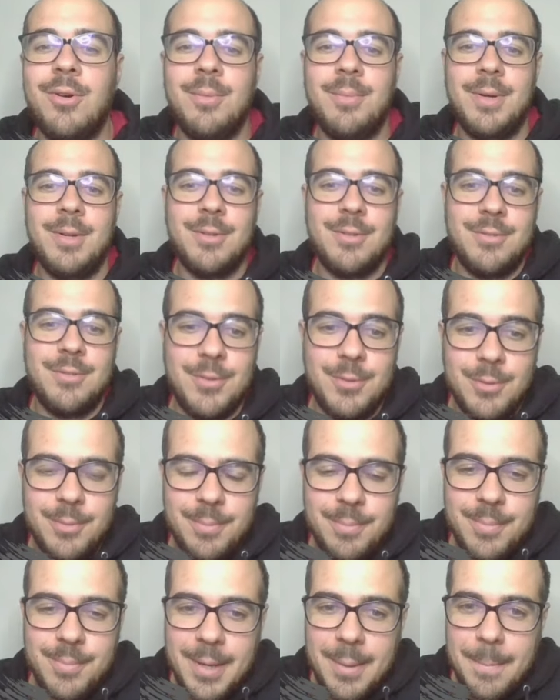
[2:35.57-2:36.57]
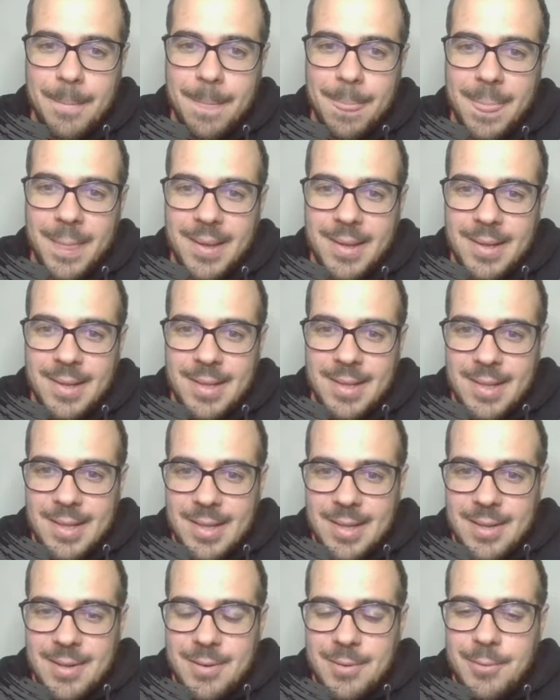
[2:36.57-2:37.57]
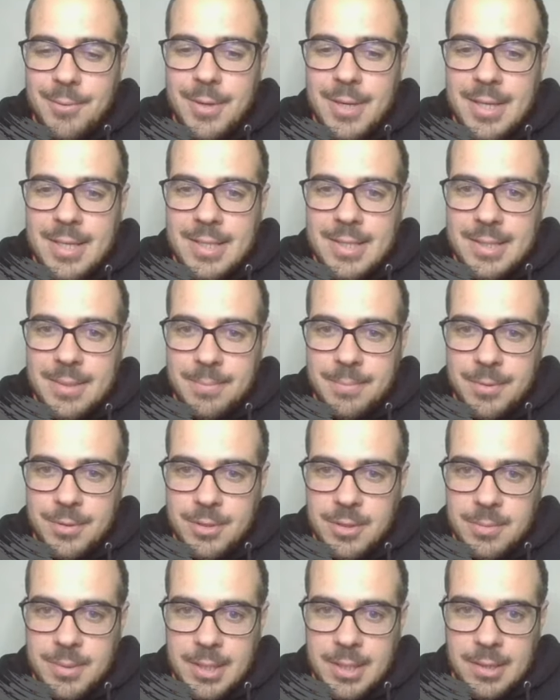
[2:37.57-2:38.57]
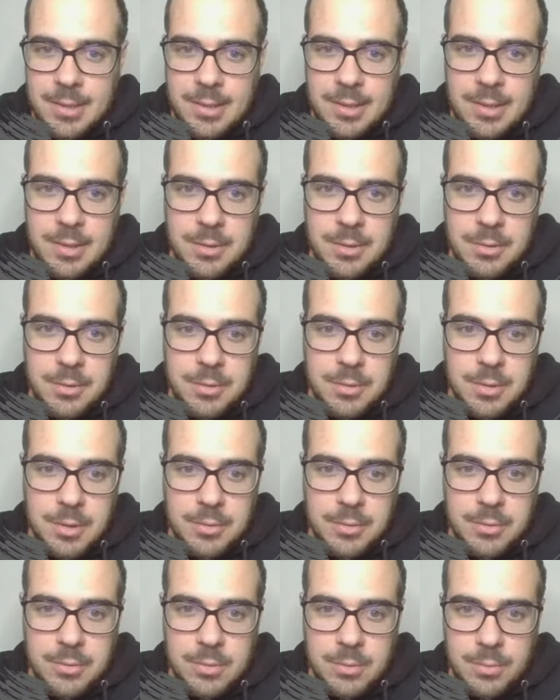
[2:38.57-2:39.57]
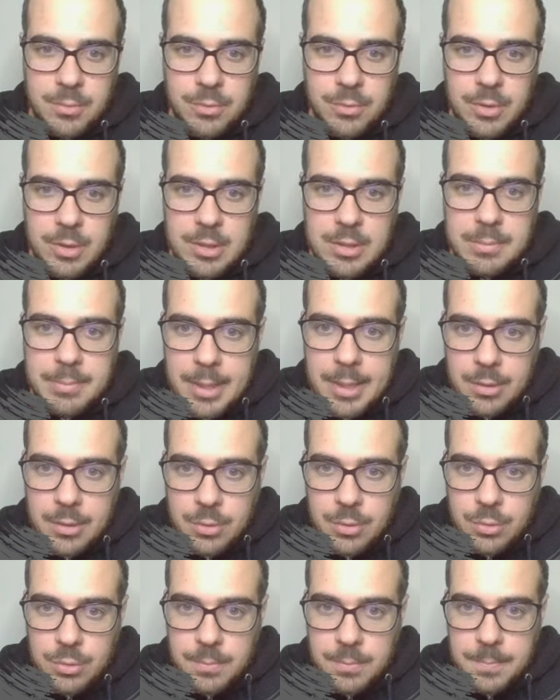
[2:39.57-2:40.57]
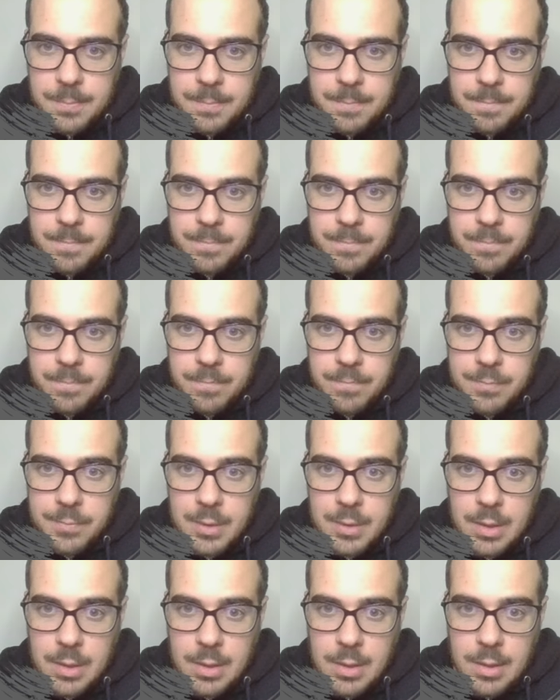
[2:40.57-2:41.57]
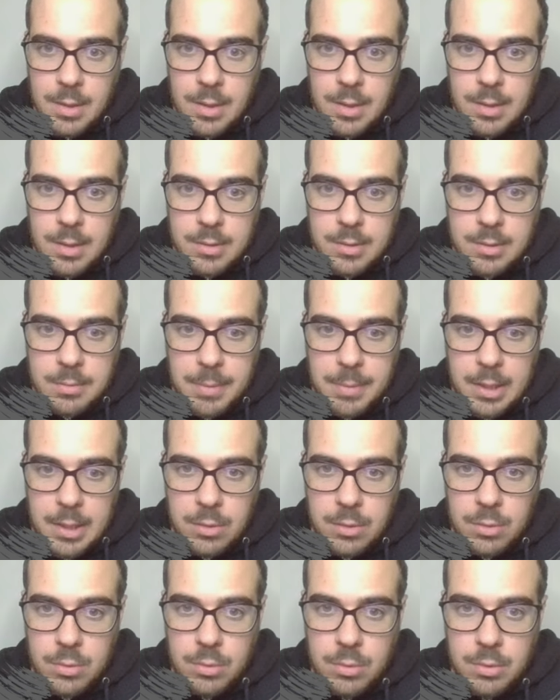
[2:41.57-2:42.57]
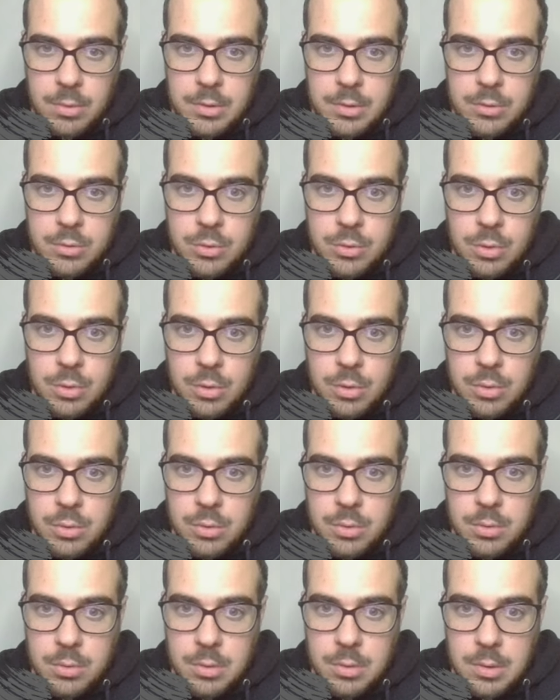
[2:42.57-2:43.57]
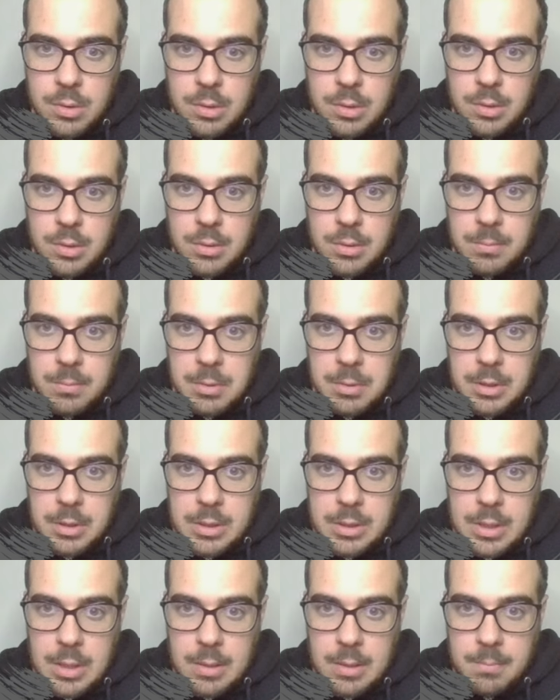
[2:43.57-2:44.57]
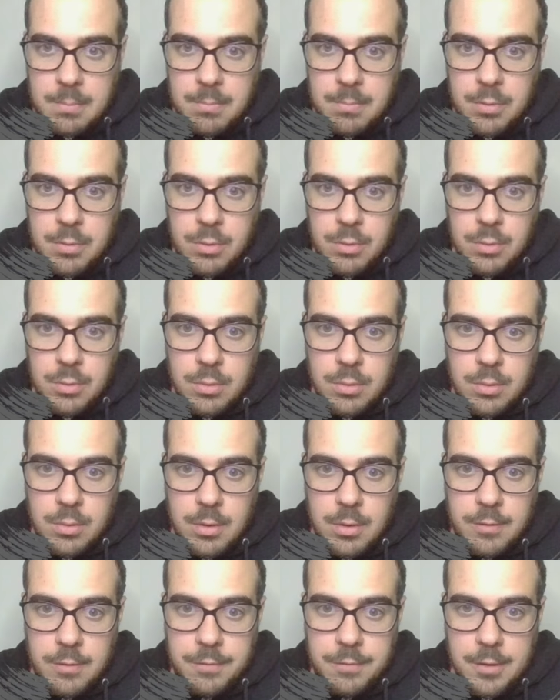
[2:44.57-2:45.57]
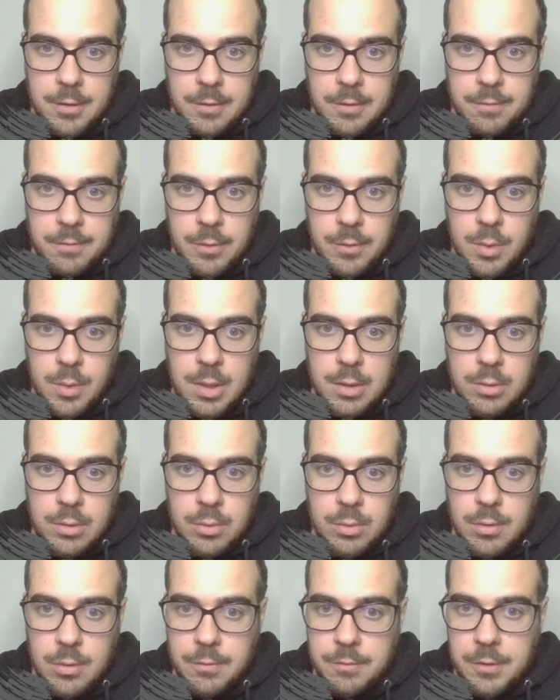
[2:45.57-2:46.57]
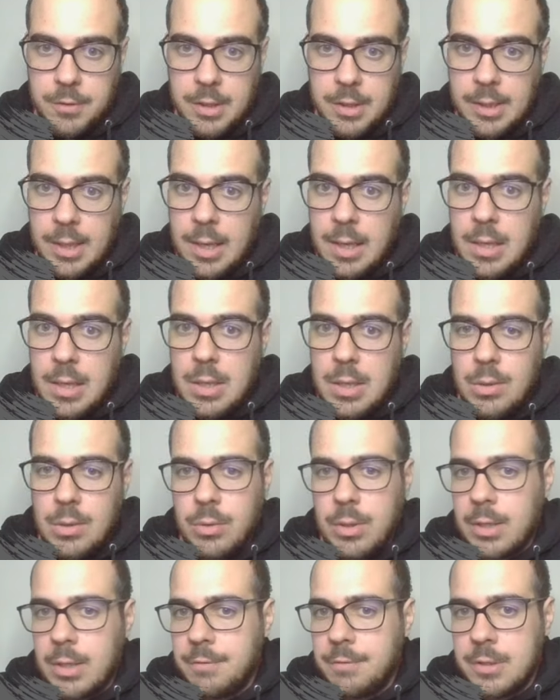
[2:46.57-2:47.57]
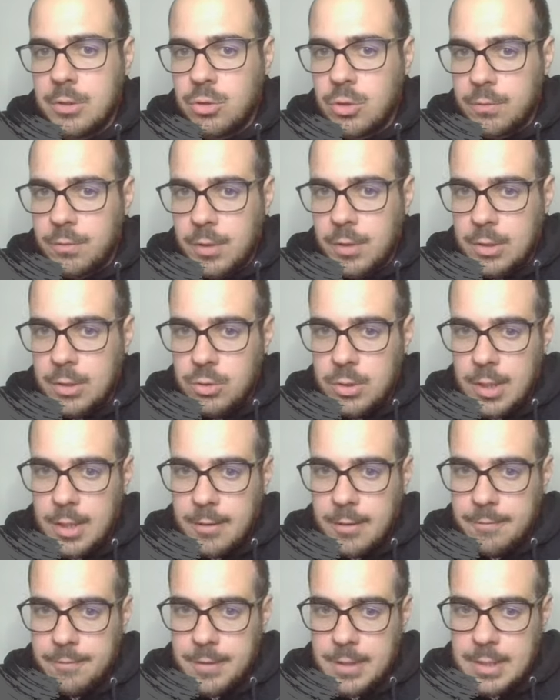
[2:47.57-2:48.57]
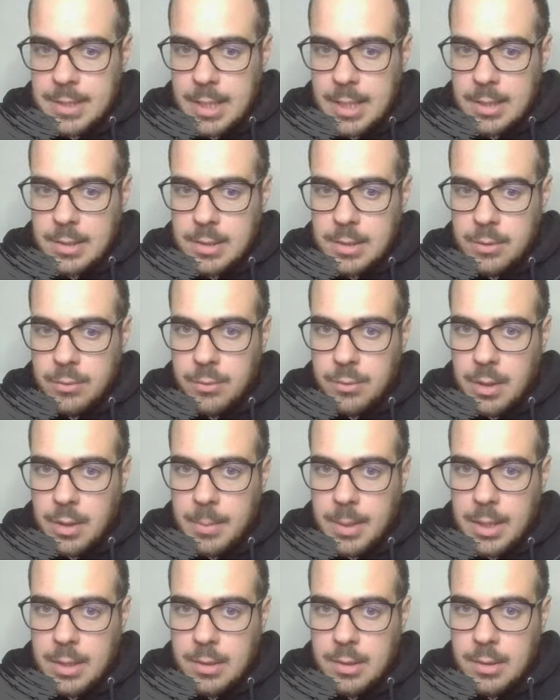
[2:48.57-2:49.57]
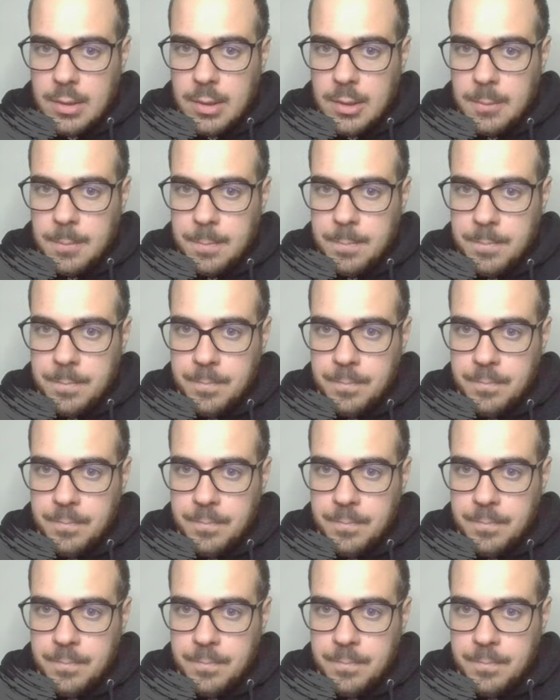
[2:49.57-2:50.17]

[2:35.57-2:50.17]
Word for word: come lo sviluppa? Quindi semplicemente io a questo punto aspetto. Aspetto e gioco per esempio o alfiere F4 o alfiere 3. Lui alla fine gio vorrà giocare F6 sicuramente